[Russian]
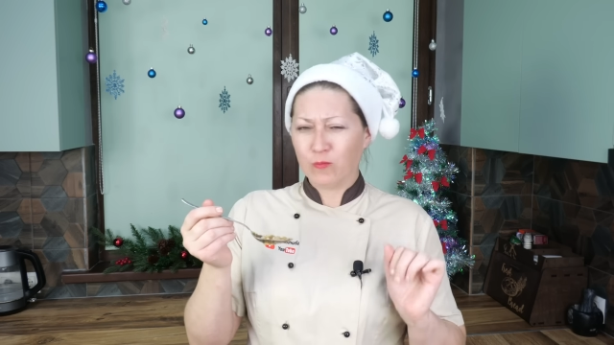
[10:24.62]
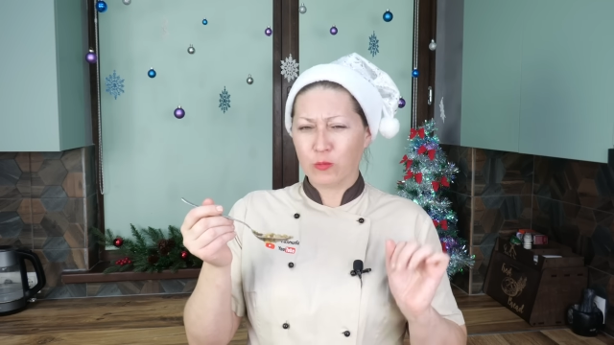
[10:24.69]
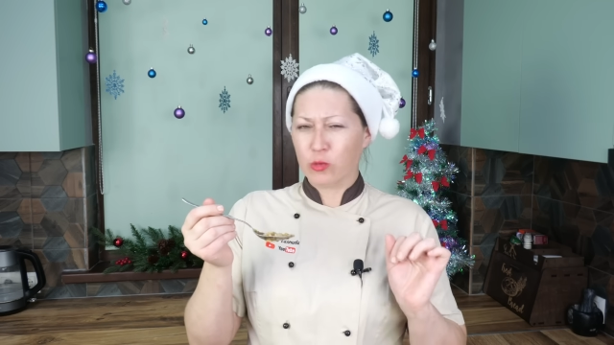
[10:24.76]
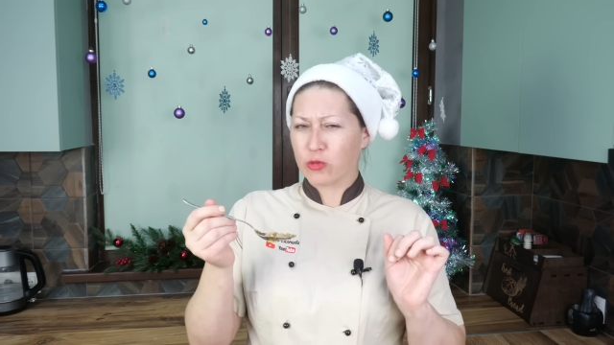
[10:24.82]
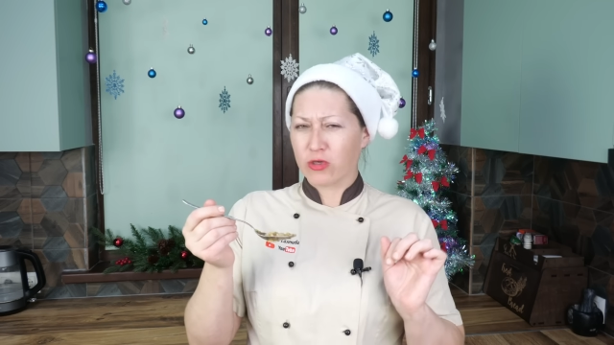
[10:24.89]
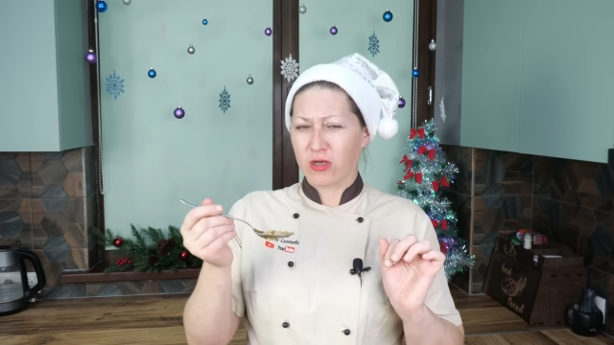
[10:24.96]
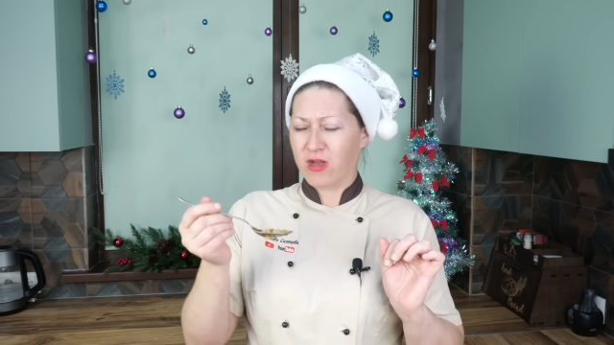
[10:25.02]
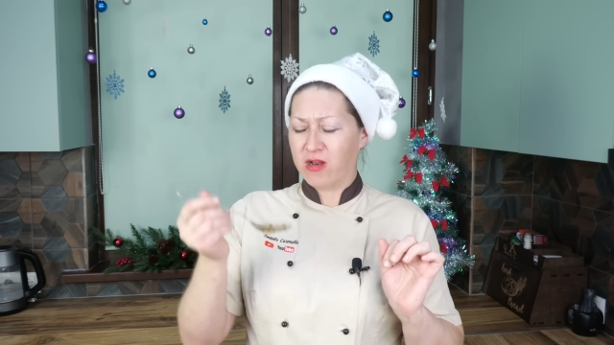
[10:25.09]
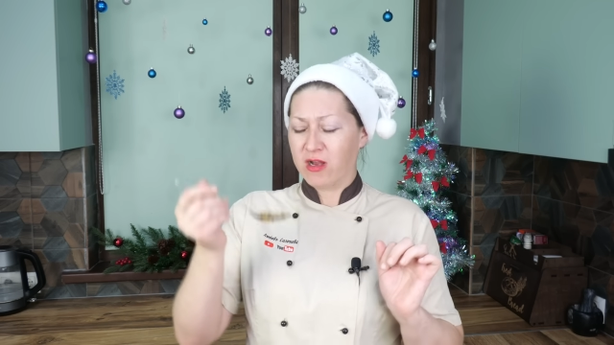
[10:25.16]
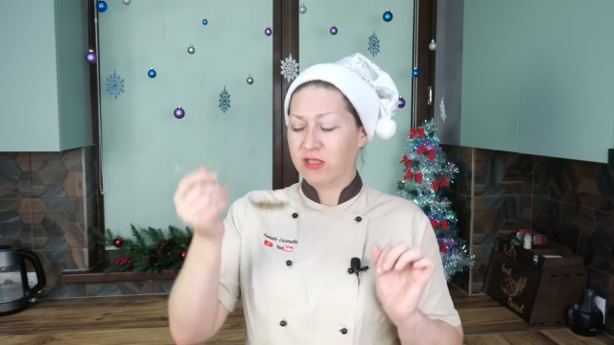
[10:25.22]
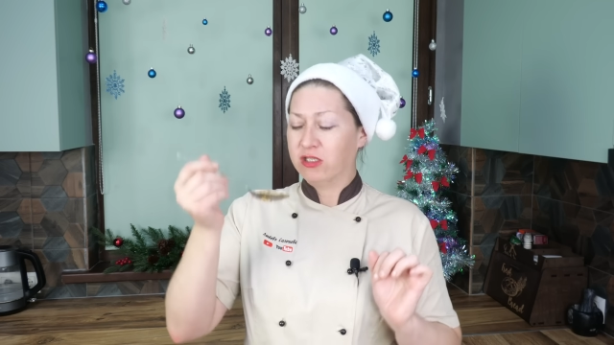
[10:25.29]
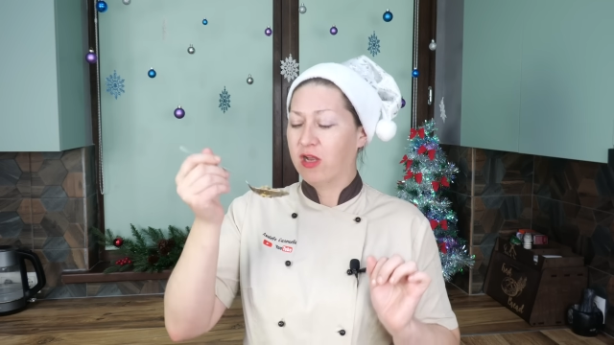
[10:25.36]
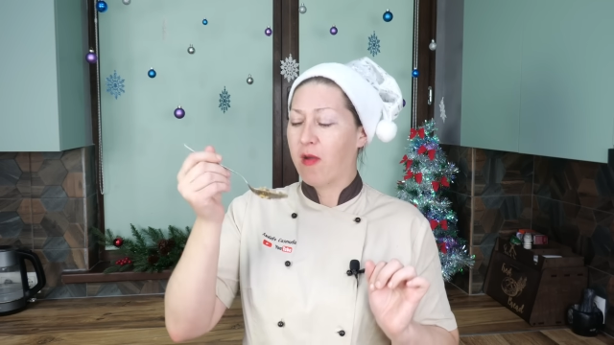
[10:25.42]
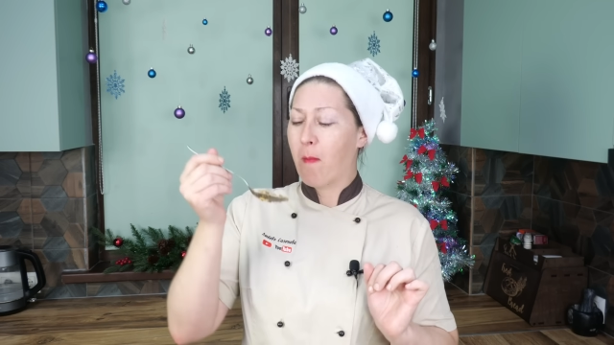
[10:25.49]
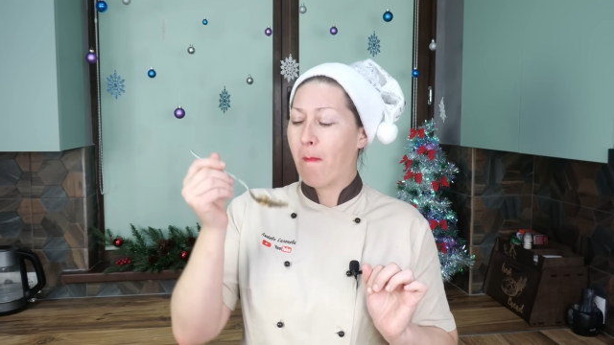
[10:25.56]
тоже
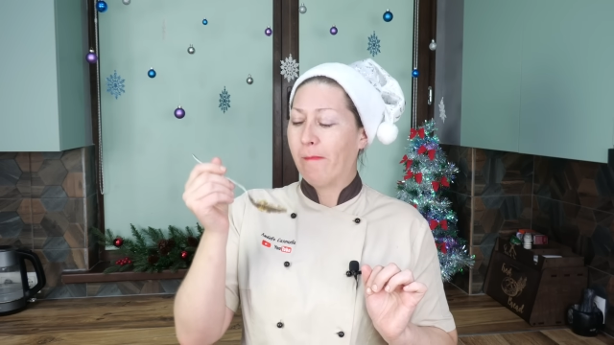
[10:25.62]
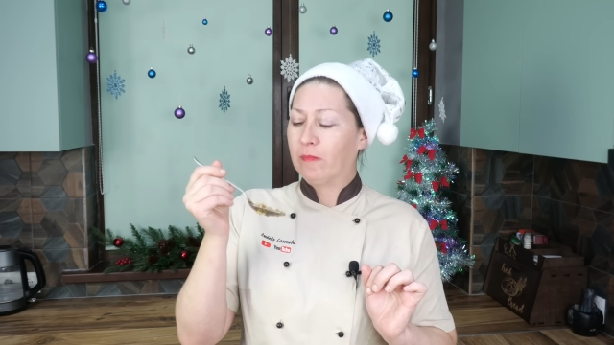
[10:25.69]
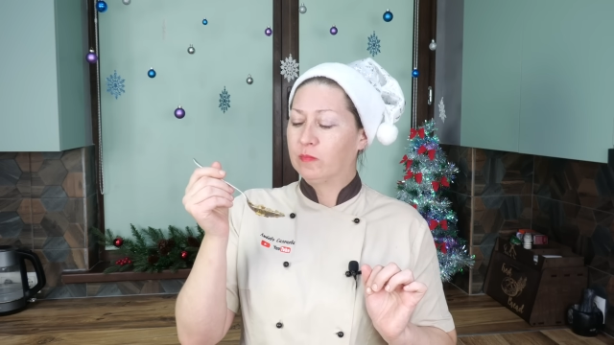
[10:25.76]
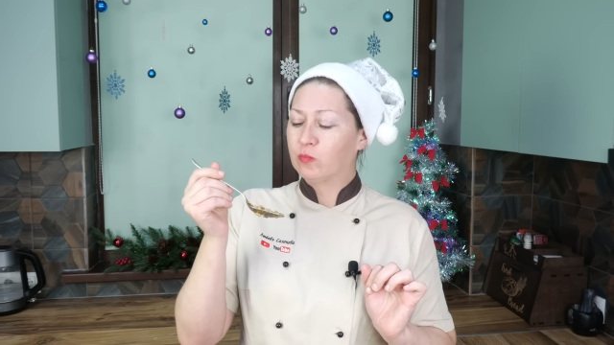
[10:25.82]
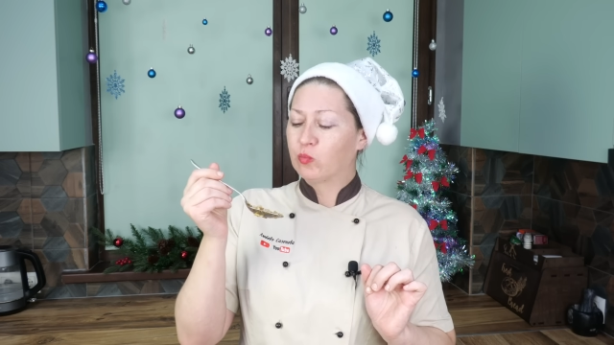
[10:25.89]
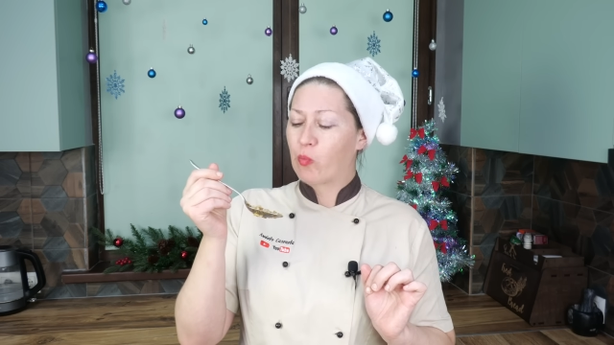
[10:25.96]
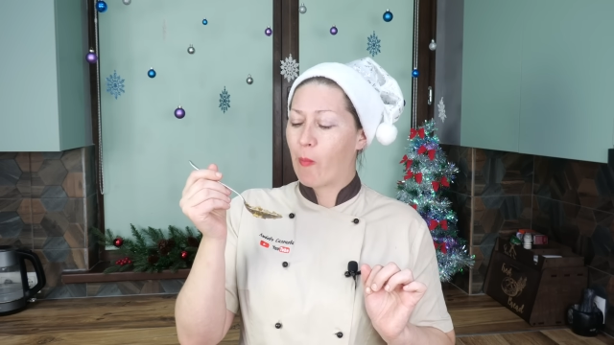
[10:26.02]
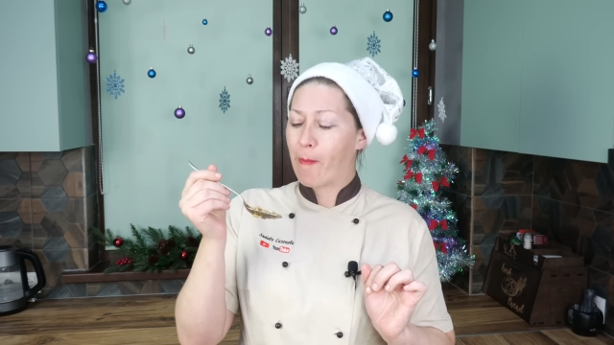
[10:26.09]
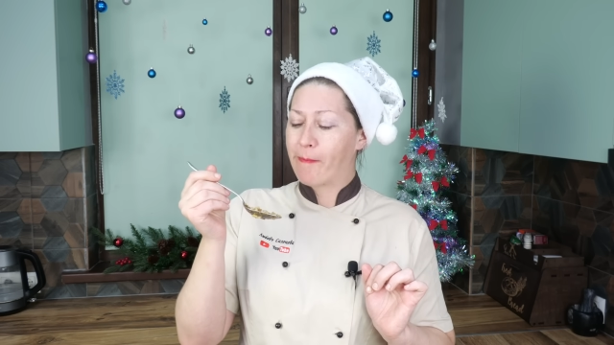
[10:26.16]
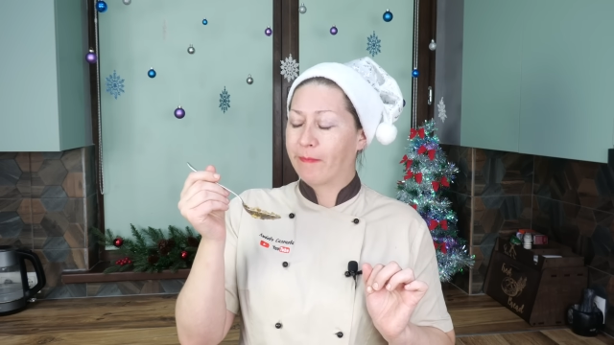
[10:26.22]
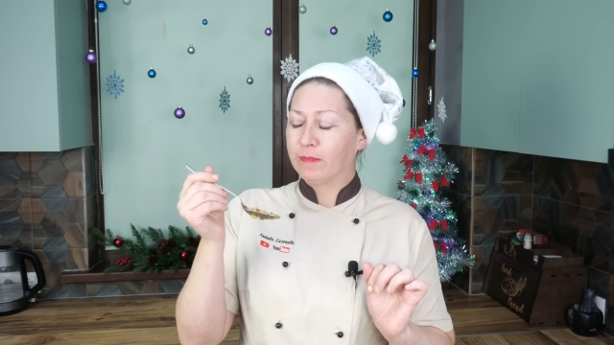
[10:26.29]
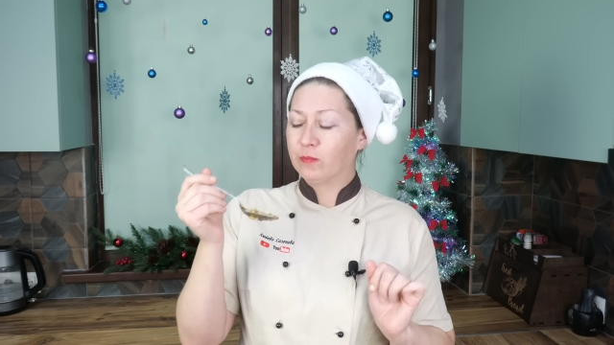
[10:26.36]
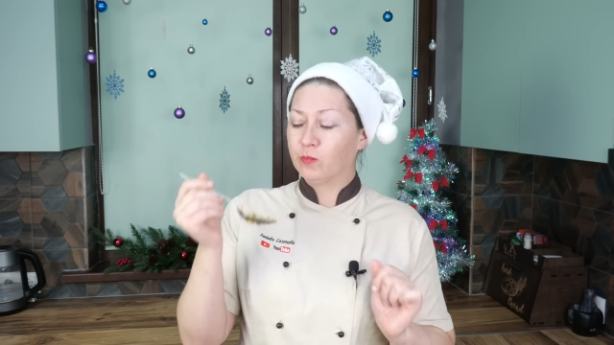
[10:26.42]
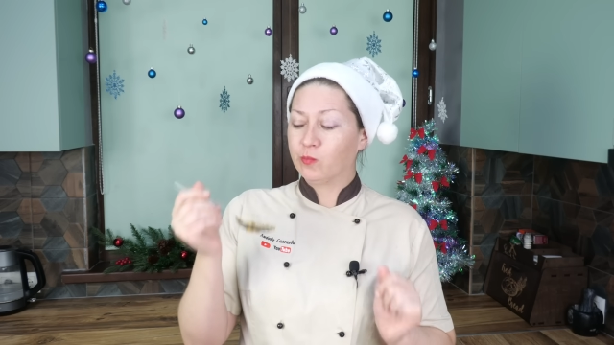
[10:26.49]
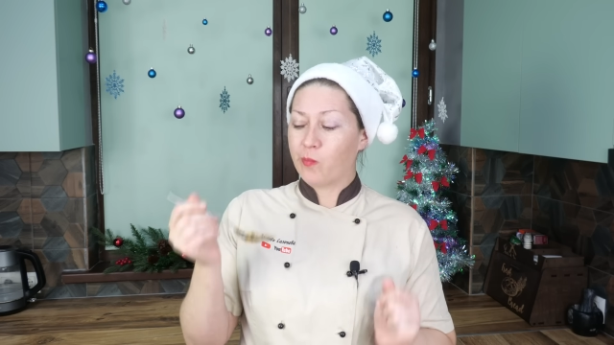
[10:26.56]
горячая.
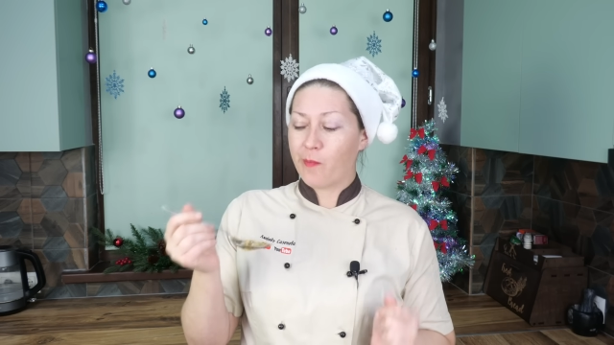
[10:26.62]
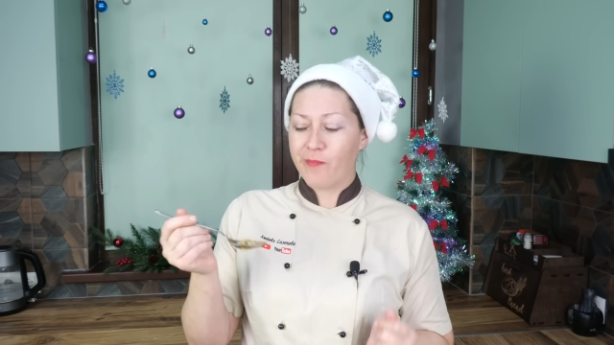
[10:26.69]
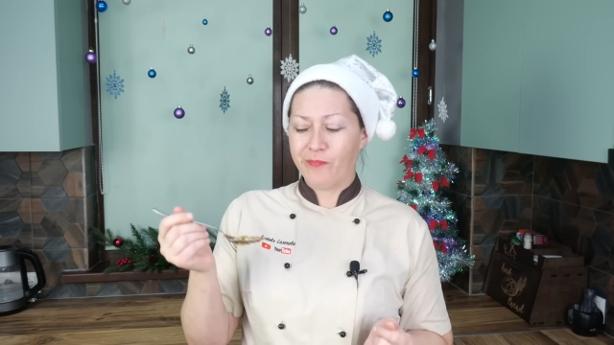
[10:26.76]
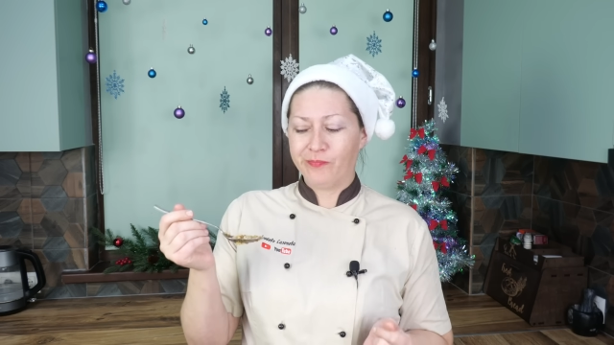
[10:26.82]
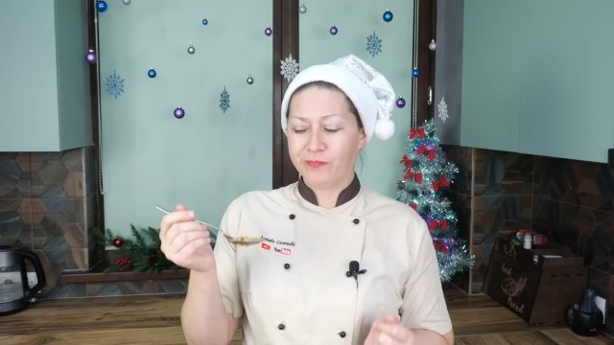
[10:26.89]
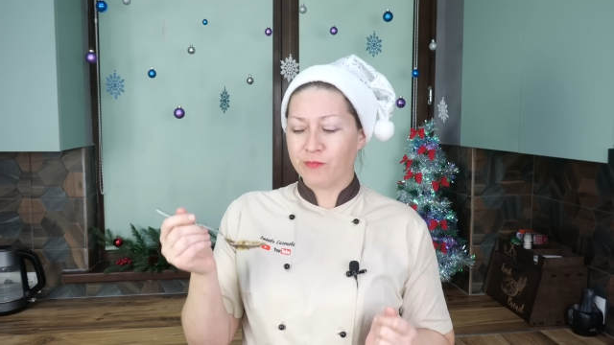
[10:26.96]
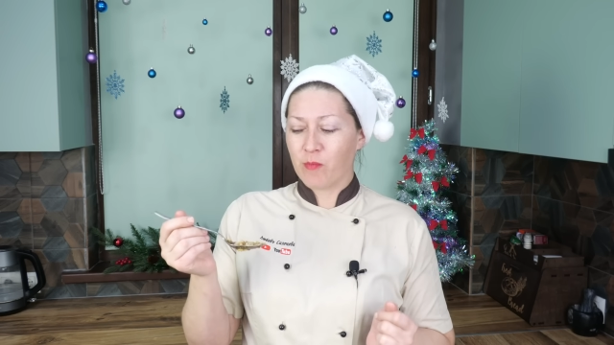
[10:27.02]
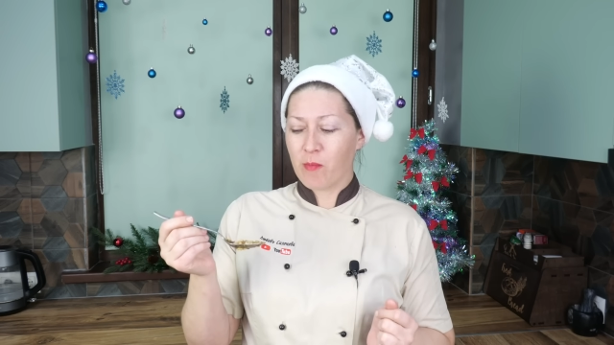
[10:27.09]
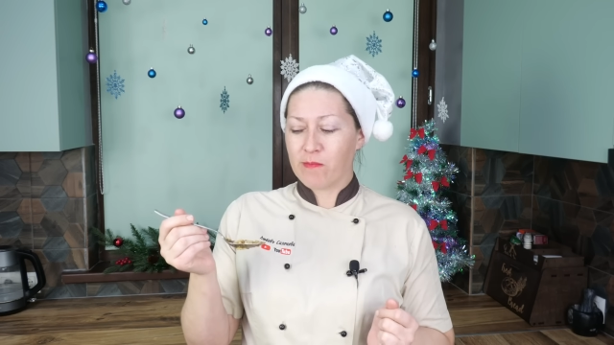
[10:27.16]
М -м.